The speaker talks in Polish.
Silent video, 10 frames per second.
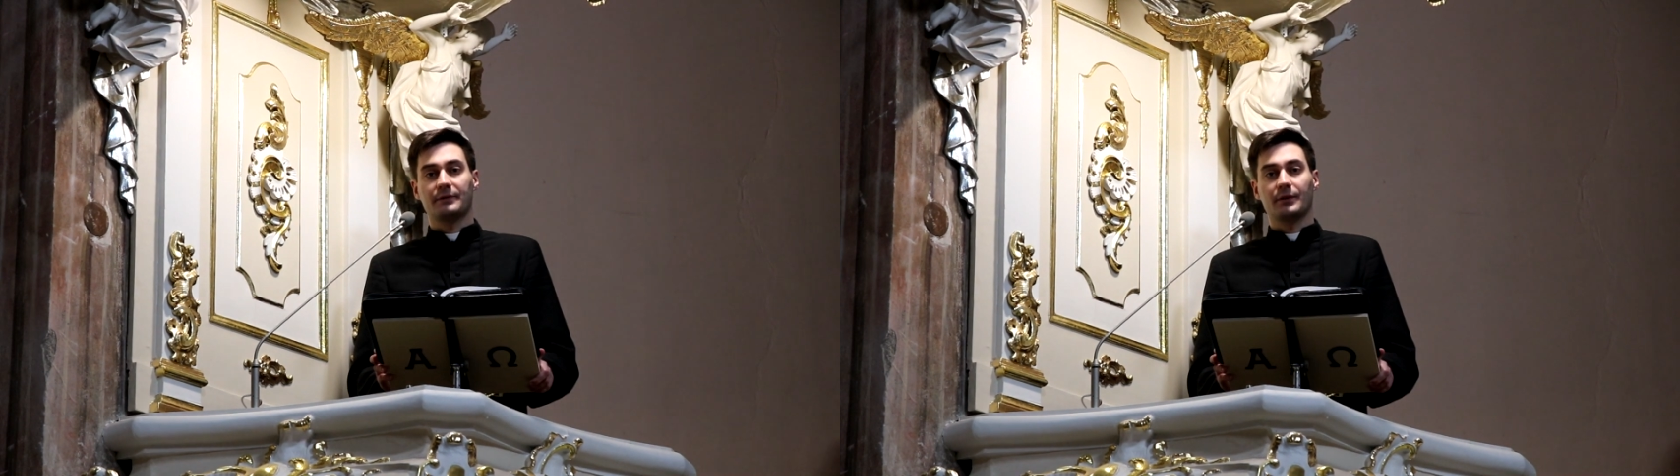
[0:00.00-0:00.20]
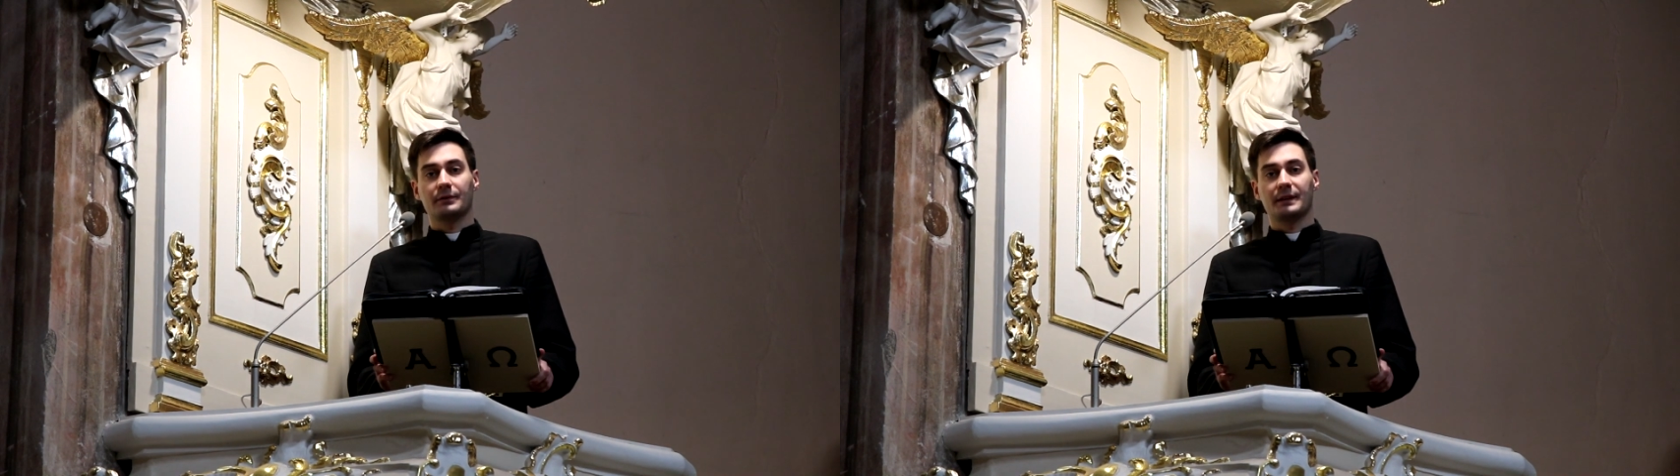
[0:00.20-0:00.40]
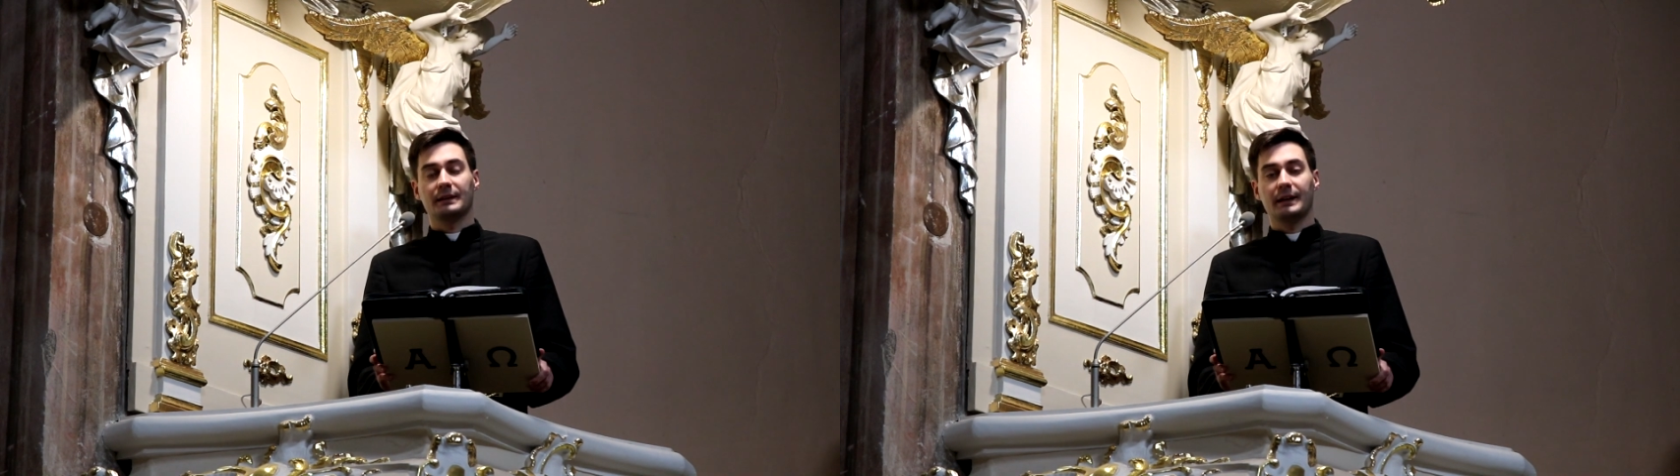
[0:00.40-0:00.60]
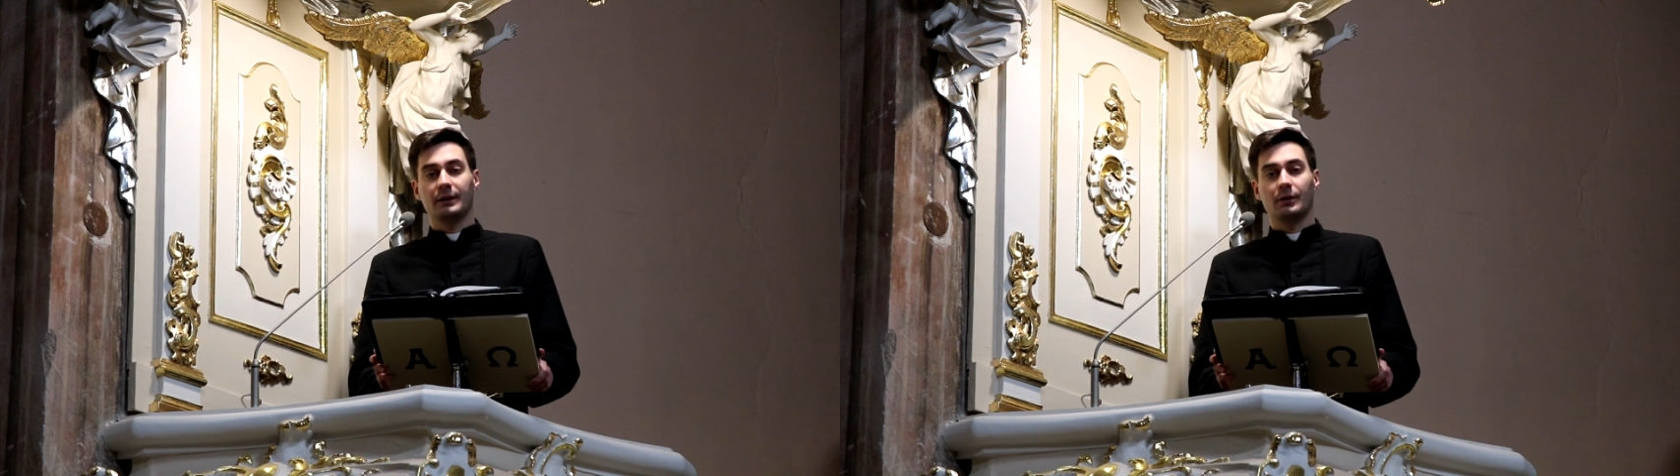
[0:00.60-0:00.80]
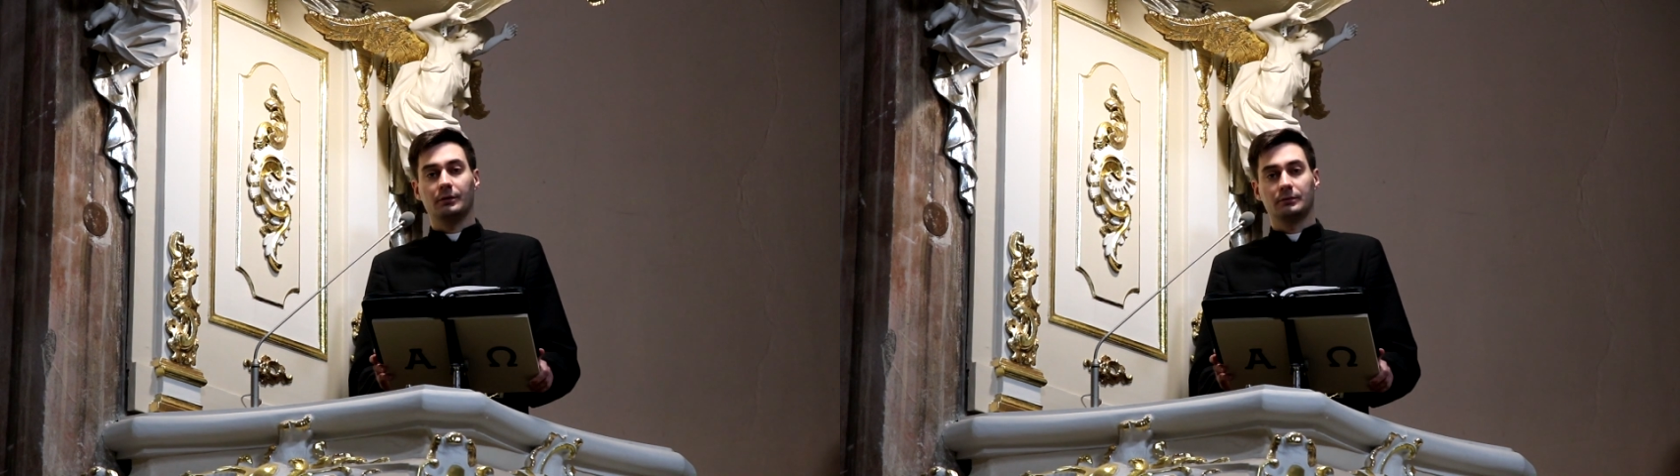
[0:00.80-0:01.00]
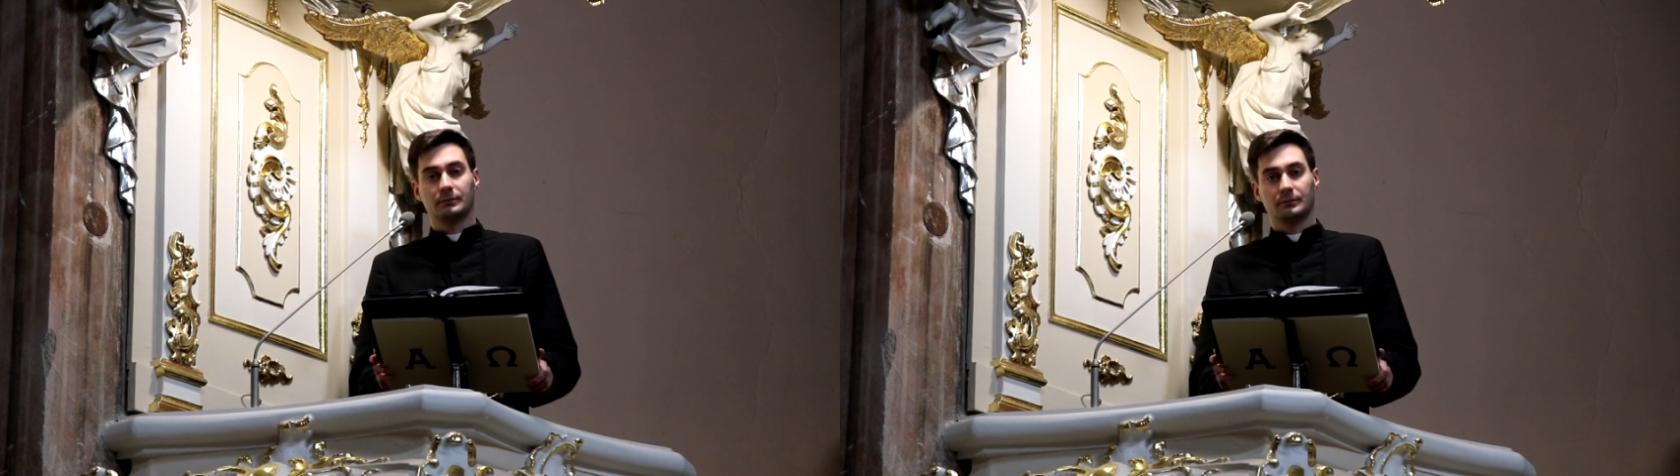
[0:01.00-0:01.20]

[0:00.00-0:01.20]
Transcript: związanego